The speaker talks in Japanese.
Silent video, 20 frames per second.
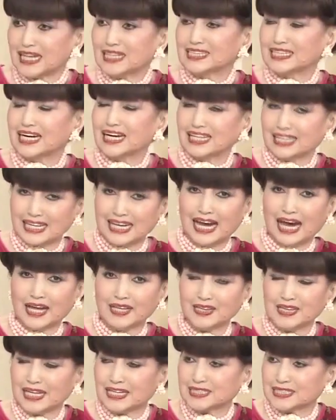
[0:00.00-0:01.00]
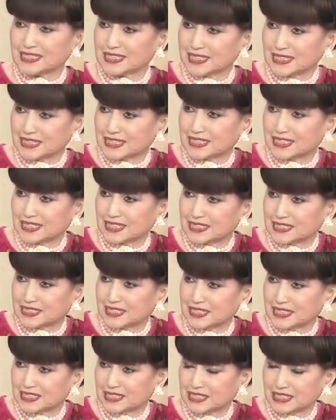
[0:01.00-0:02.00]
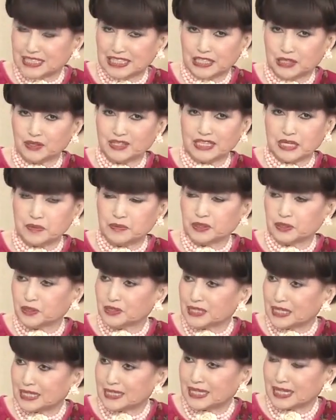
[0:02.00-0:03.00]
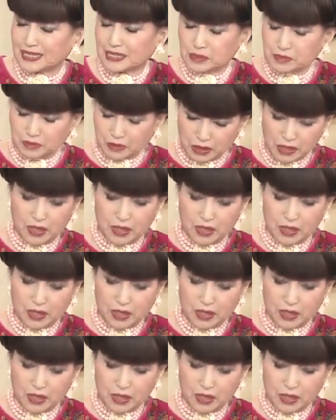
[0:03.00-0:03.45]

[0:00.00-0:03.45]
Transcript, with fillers: んかご覧になったらねあんな次々次々いろんなものお出に